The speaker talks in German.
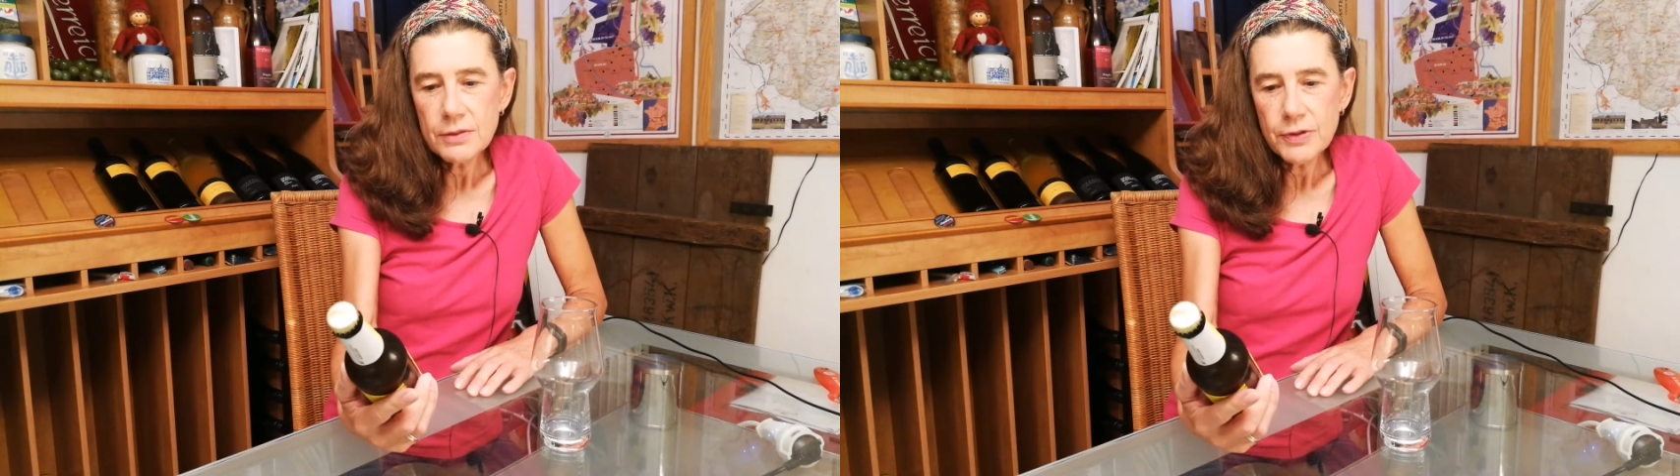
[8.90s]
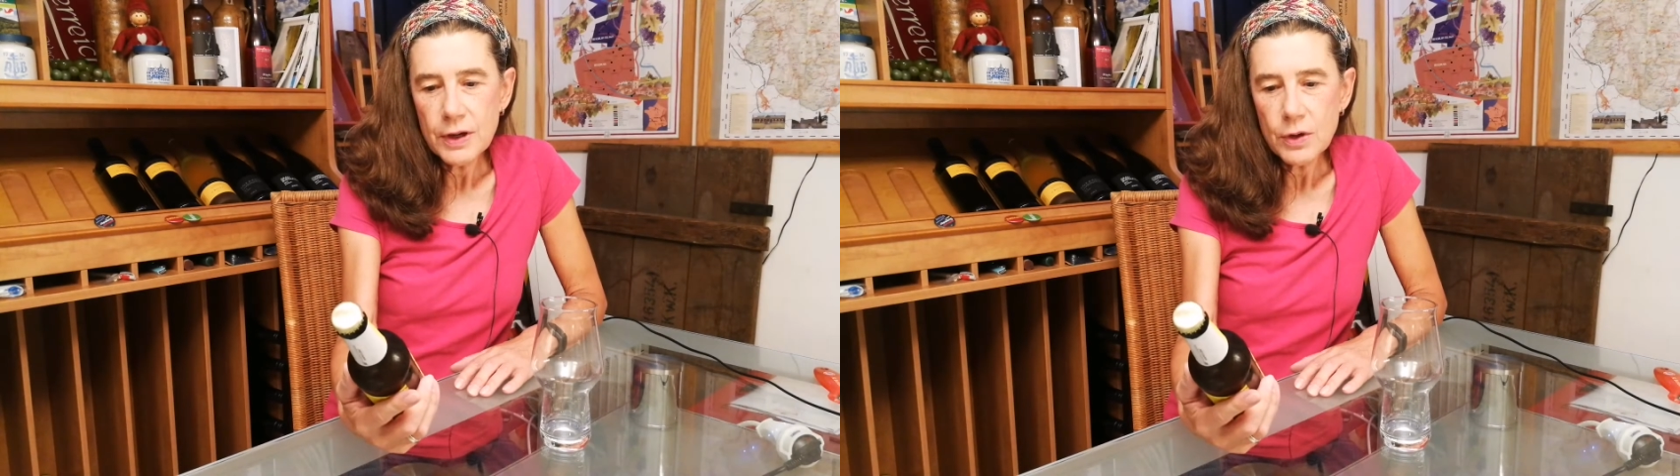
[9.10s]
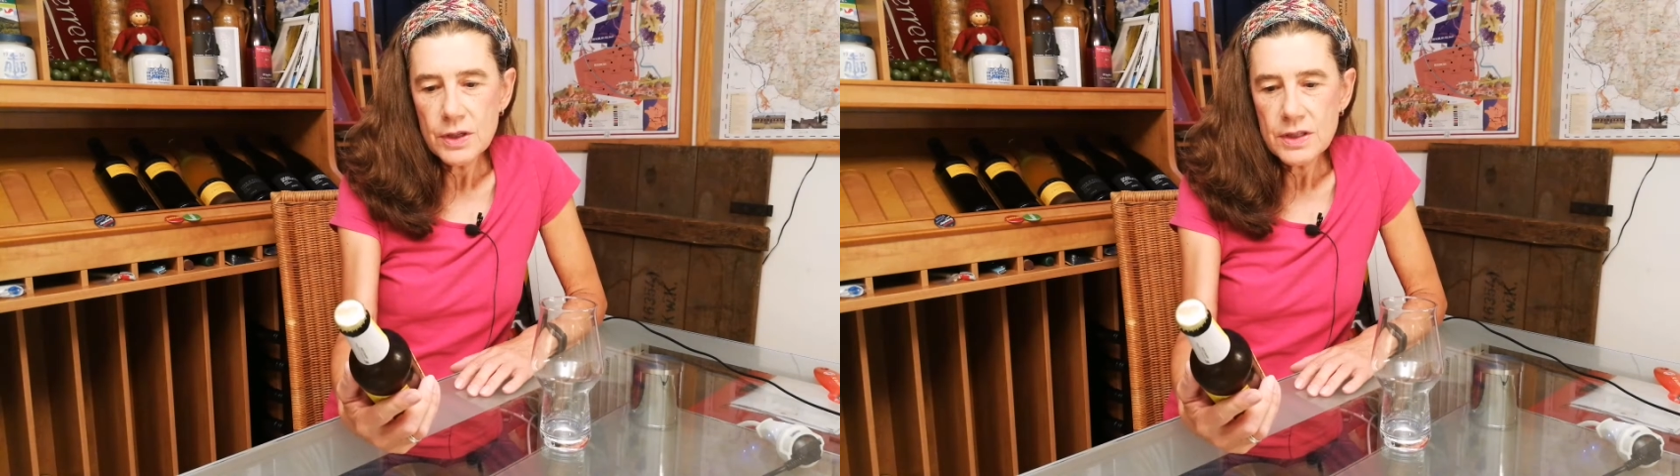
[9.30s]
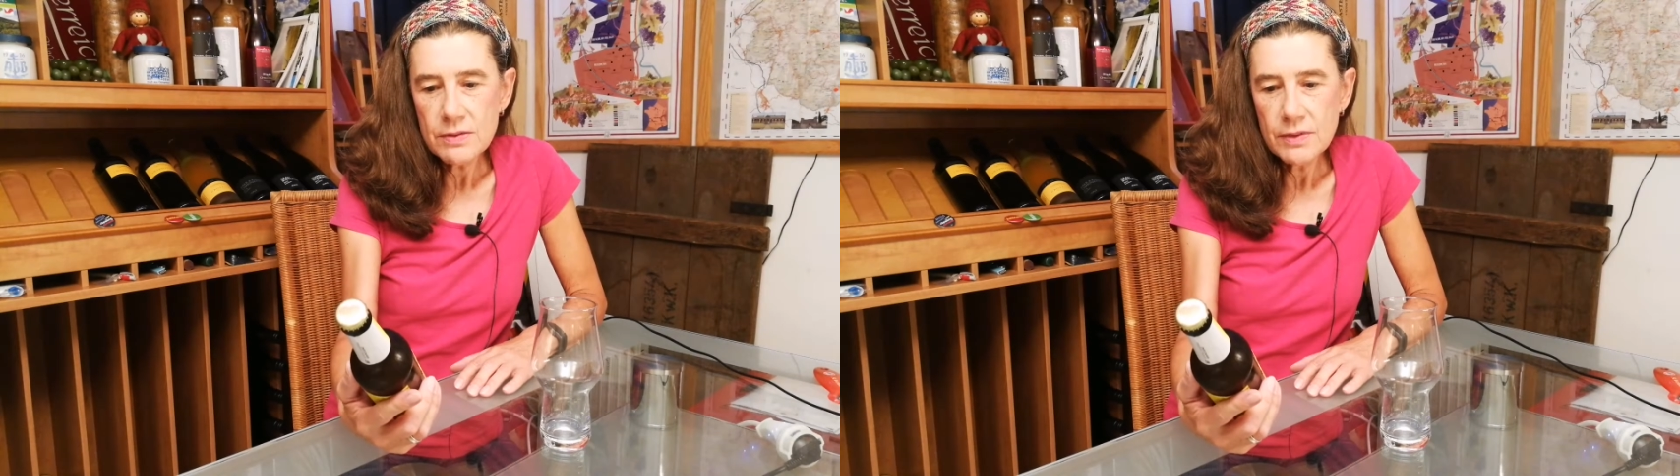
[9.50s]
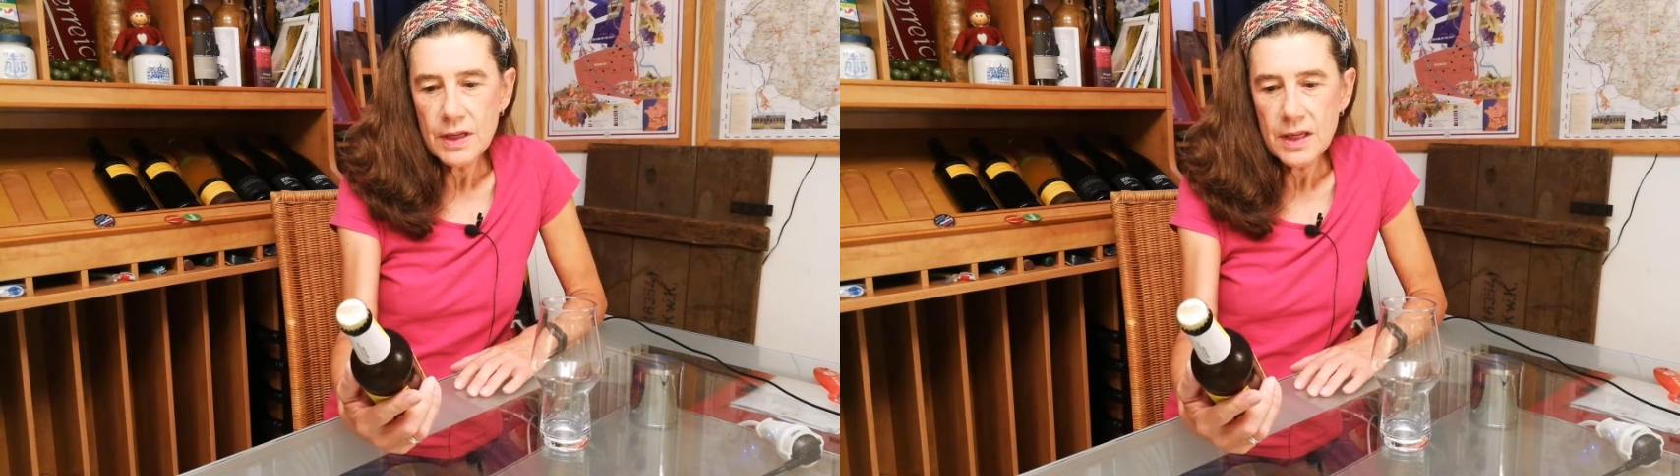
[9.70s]

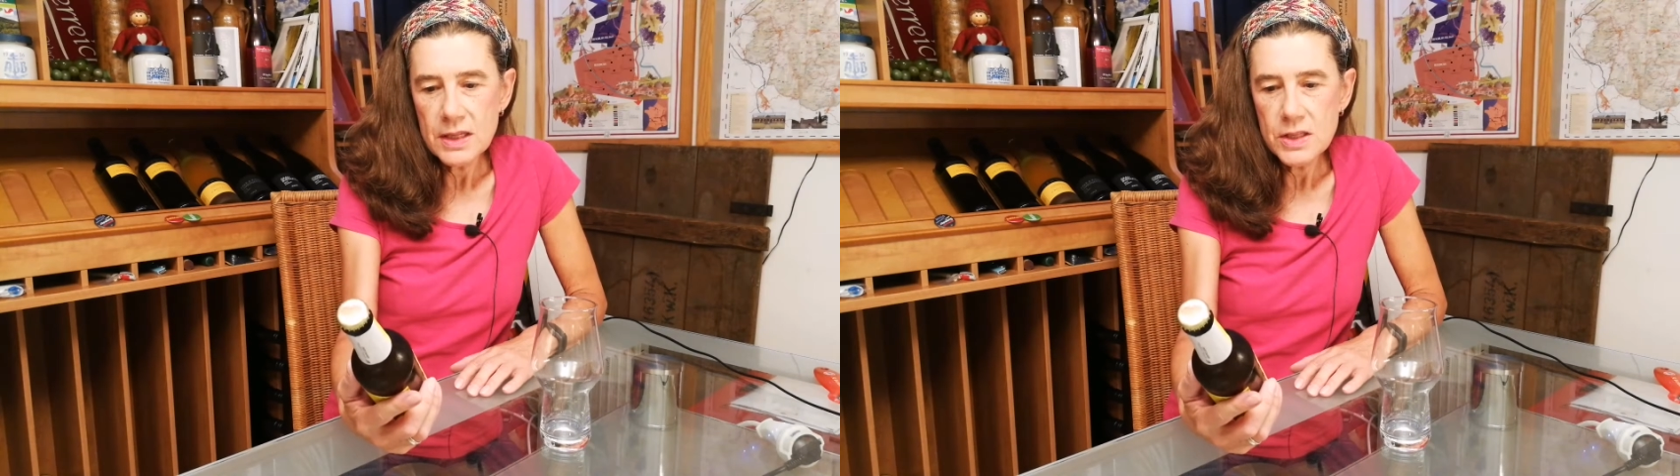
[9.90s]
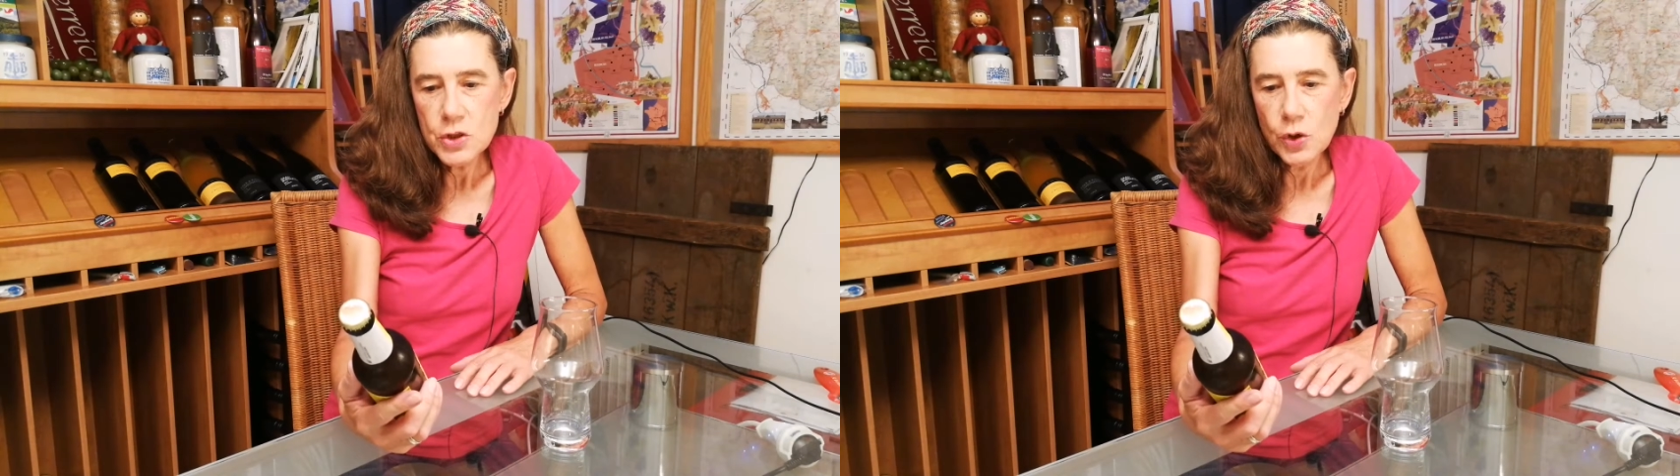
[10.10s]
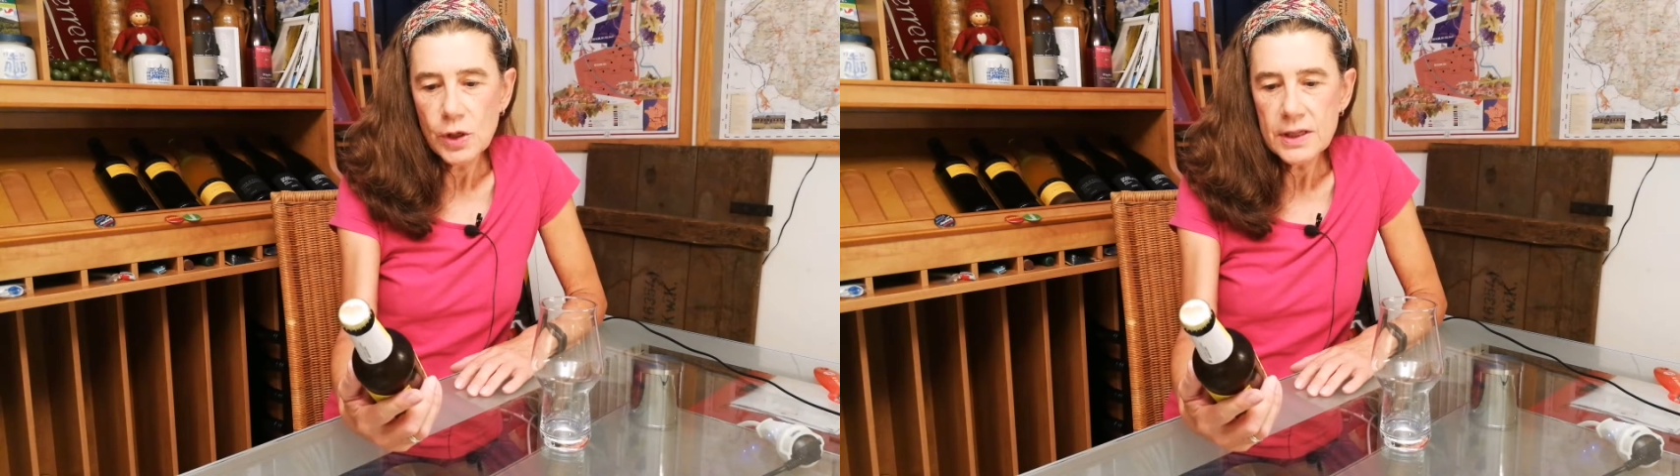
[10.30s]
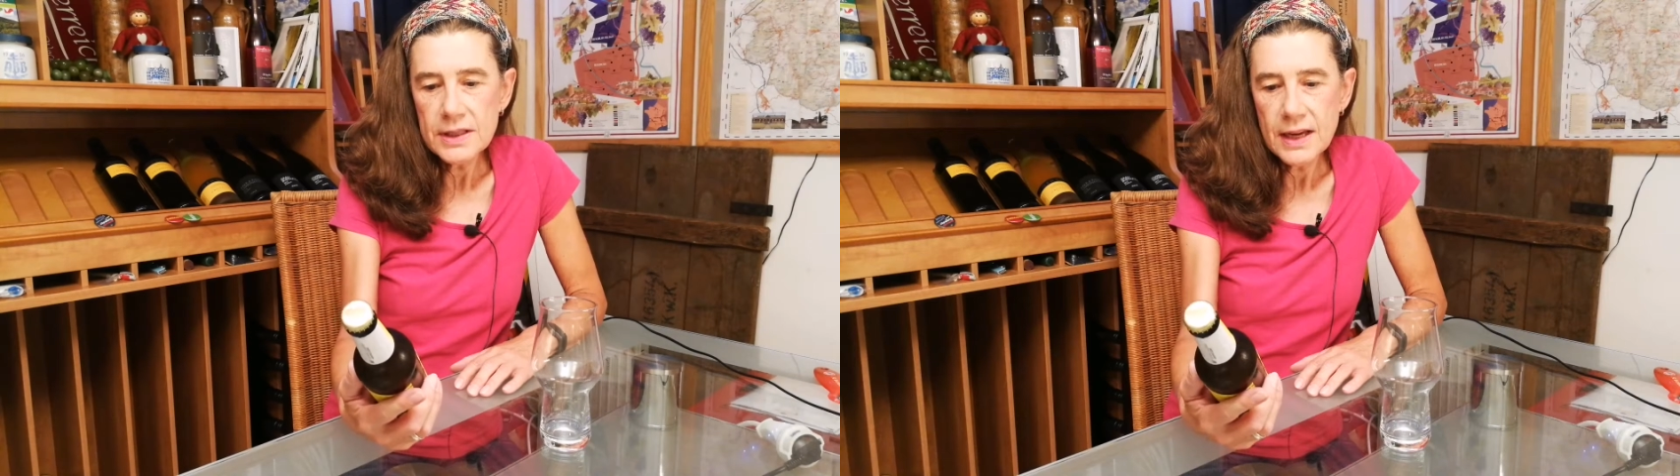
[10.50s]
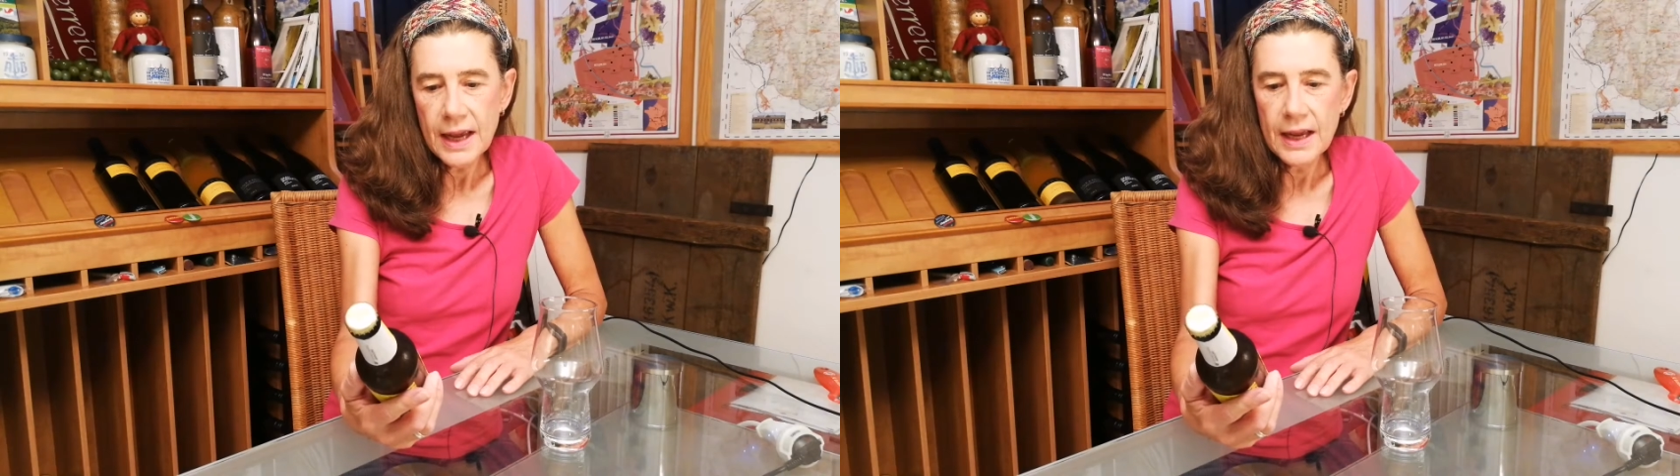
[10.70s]
verkosten wir das
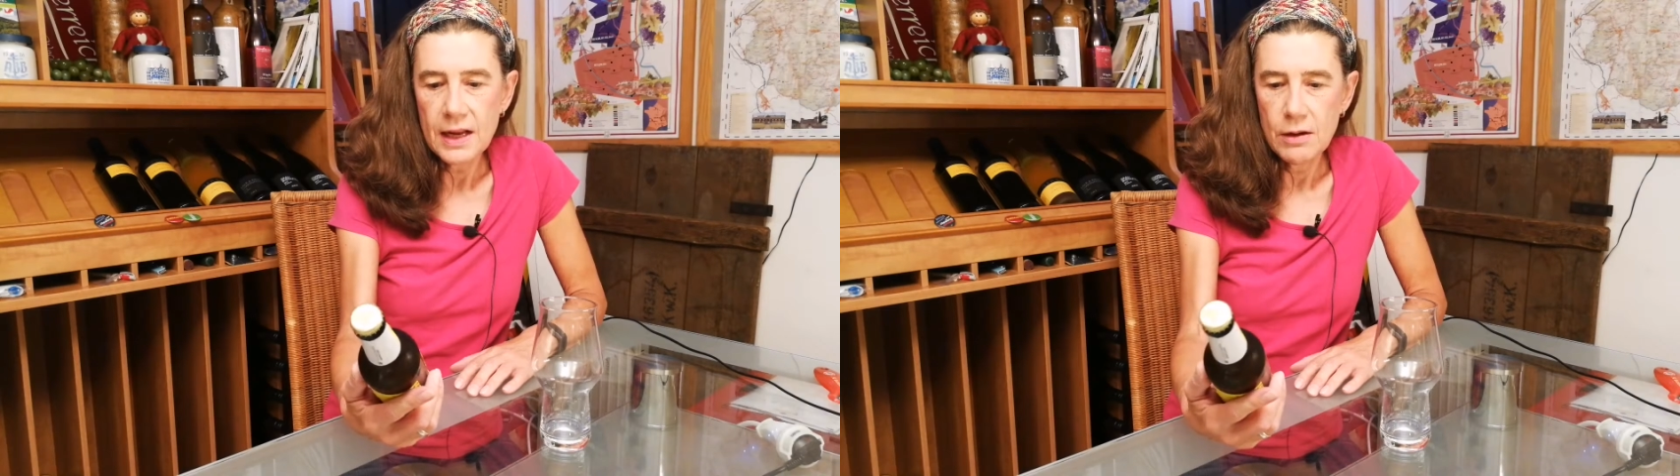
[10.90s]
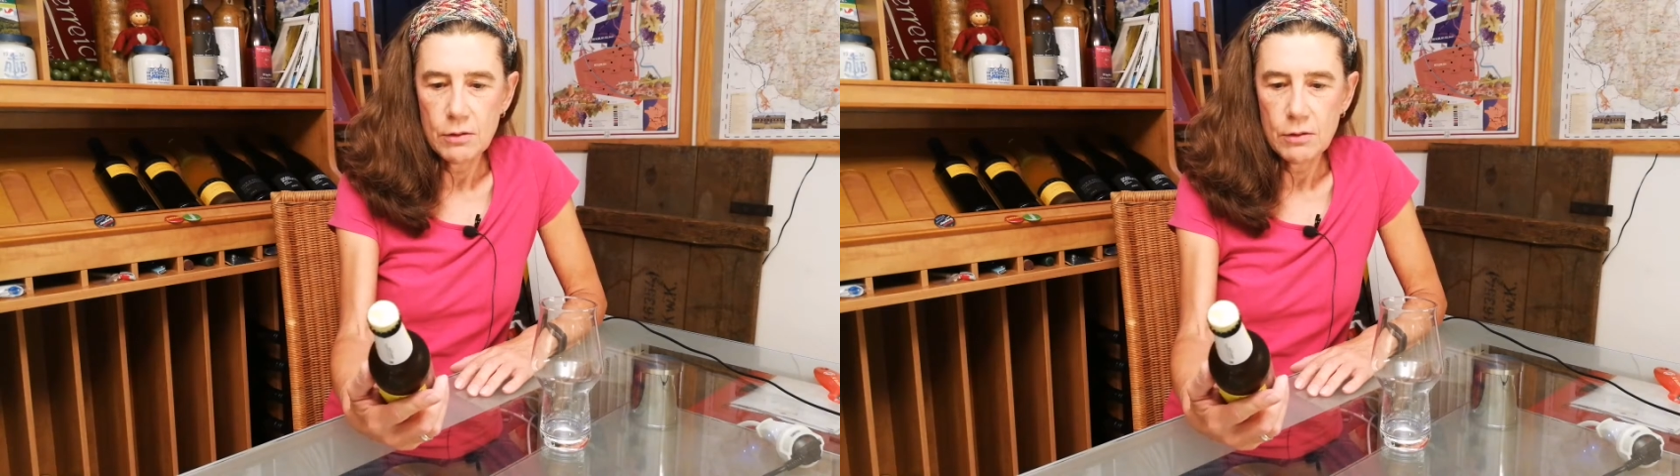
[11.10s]
Dolden Hell